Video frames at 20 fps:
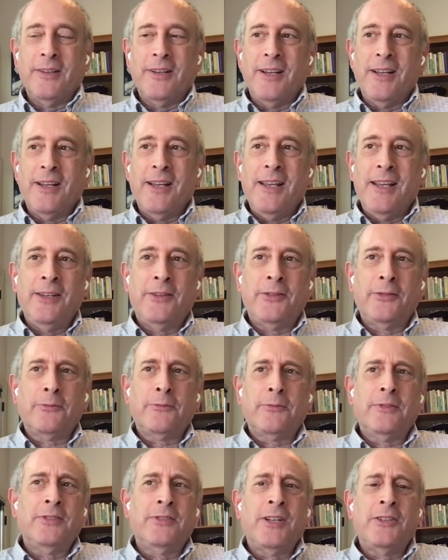И
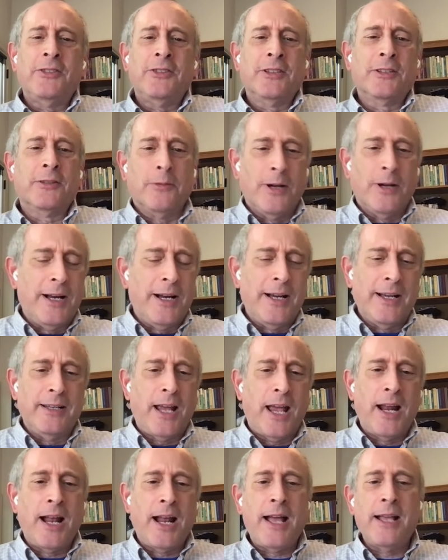это
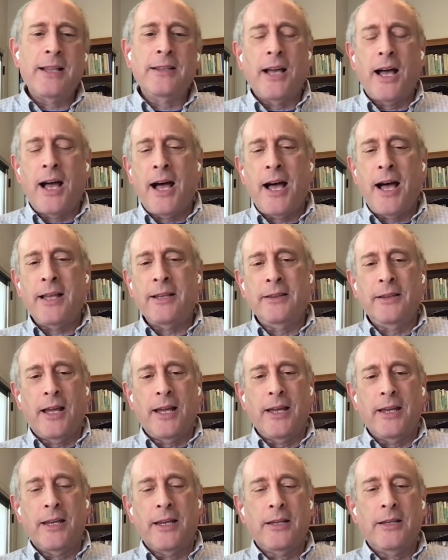такое мучение, это
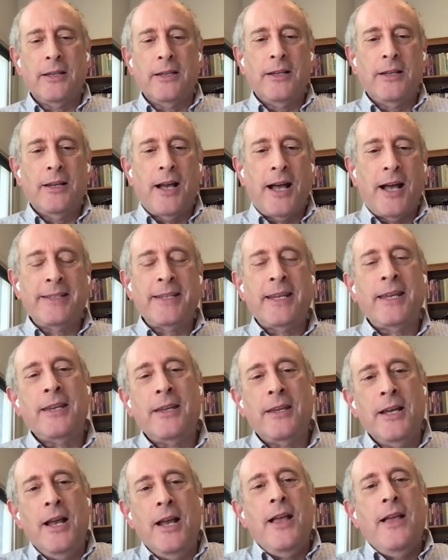так сложно.
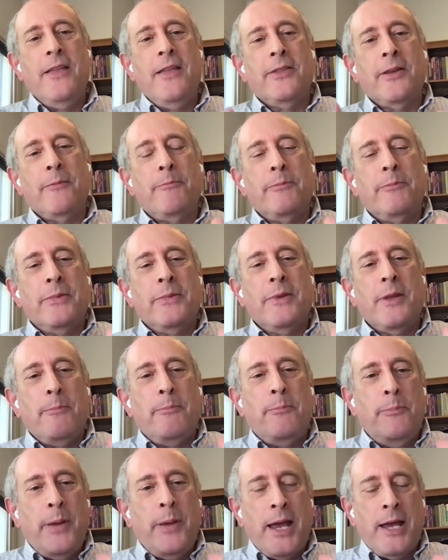И
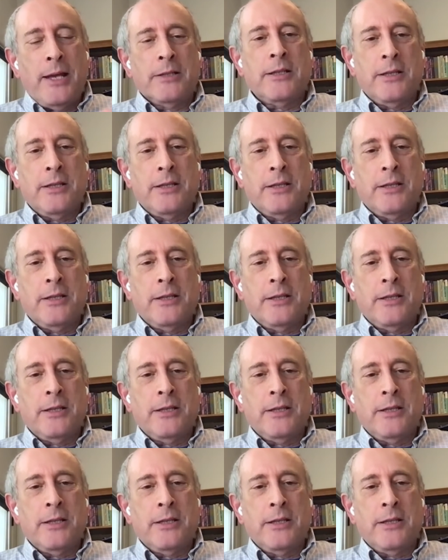расскажу...